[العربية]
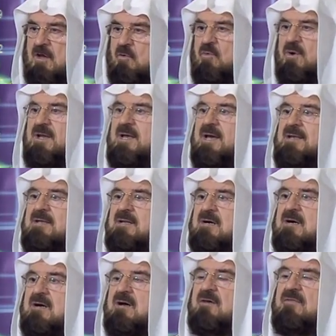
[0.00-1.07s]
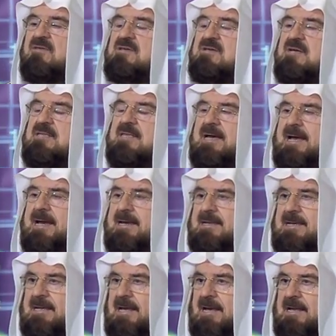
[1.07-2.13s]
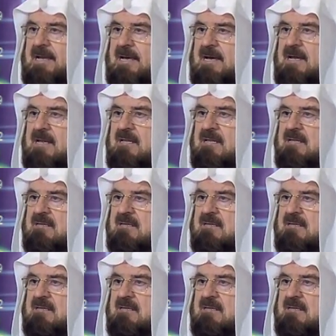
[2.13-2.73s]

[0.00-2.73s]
ولأن قضية أكل الحلال